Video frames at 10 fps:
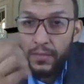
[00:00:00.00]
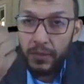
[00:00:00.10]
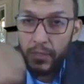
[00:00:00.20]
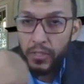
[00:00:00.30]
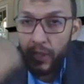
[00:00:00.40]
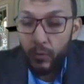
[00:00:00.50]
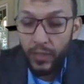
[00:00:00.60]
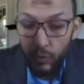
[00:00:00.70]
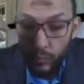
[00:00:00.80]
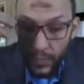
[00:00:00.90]
فده عشان
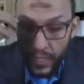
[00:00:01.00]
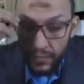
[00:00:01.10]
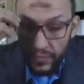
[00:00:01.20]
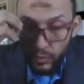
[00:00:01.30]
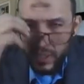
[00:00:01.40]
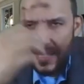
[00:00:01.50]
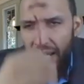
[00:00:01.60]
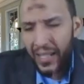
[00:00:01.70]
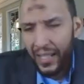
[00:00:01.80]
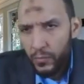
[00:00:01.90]
لغتهم فالدنيا
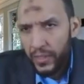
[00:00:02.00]
سهله عليهم